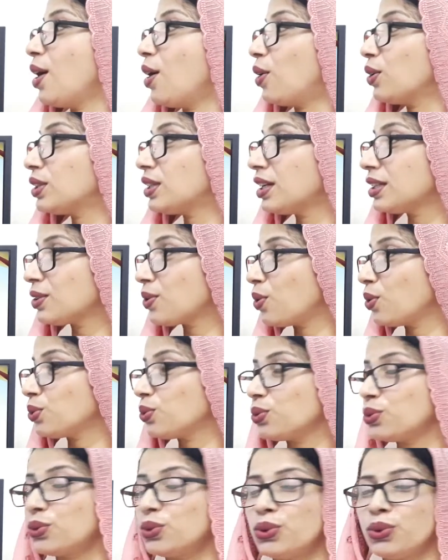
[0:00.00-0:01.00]
অর্থাৎ
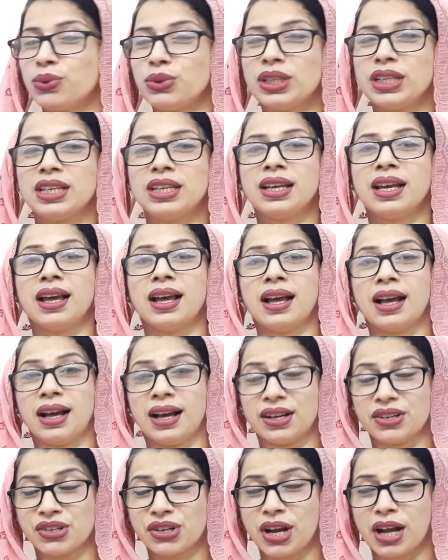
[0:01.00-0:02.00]
কত নদী
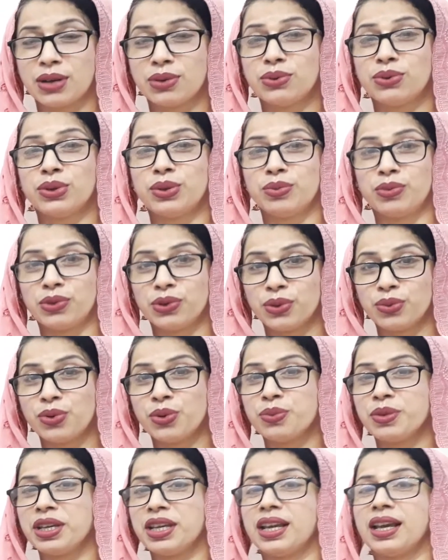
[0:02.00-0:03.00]
সাগর
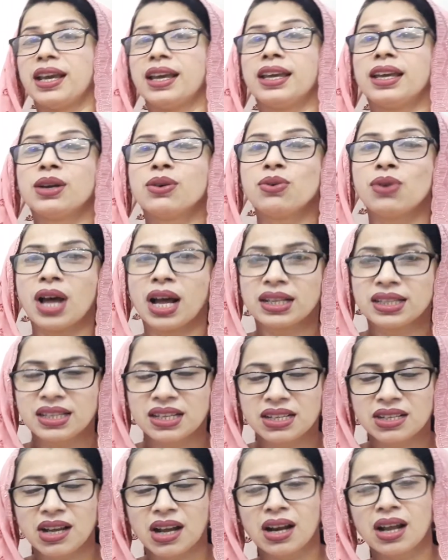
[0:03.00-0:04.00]
মরুভূমি এগুলো আছে
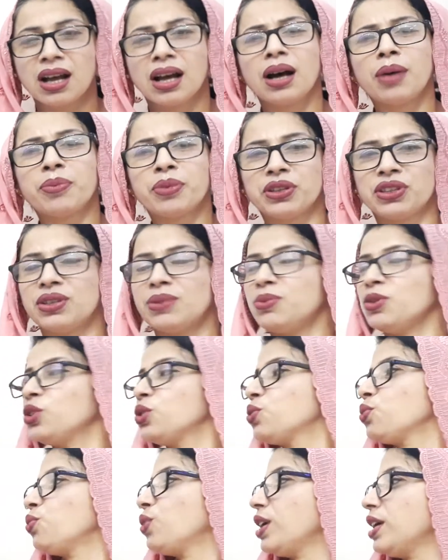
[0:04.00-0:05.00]
সারা পৃথিবী
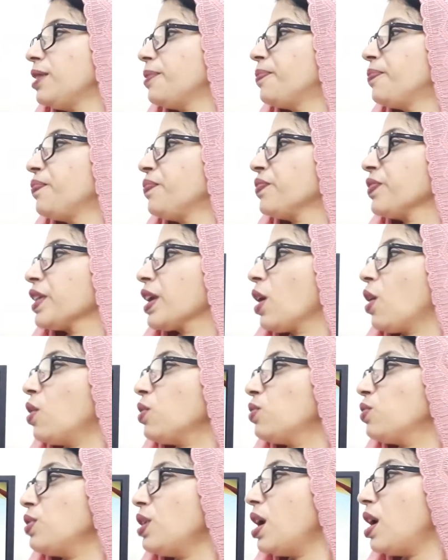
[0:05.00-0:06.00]
জুড়ে
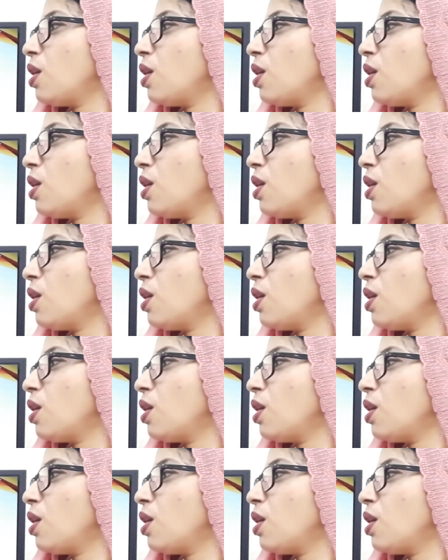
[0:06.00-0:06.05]
কত না